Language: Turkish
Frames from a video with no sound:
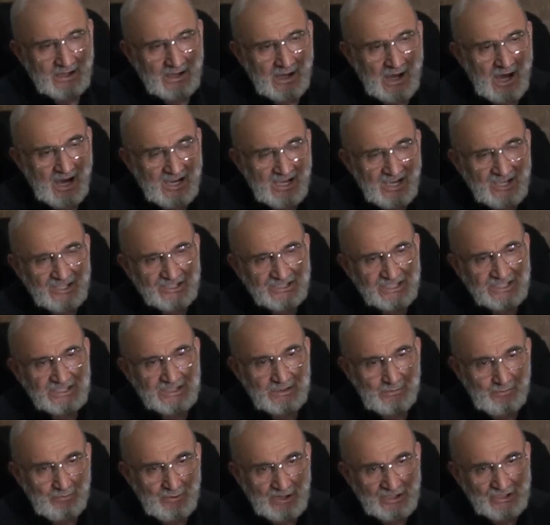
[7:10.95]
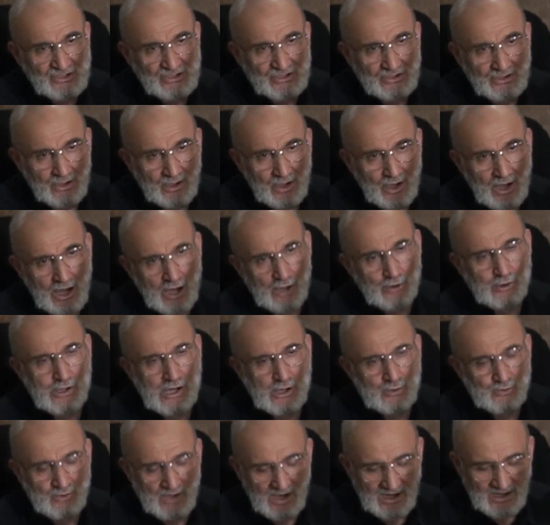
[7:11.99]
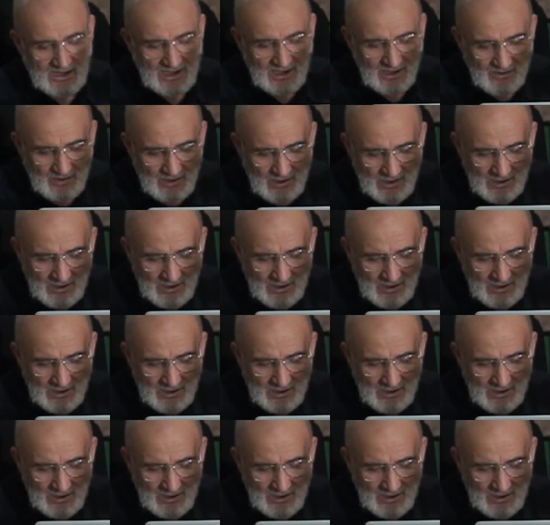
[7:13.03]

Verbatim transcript: hakikisi kimmiş? Allahu Teala.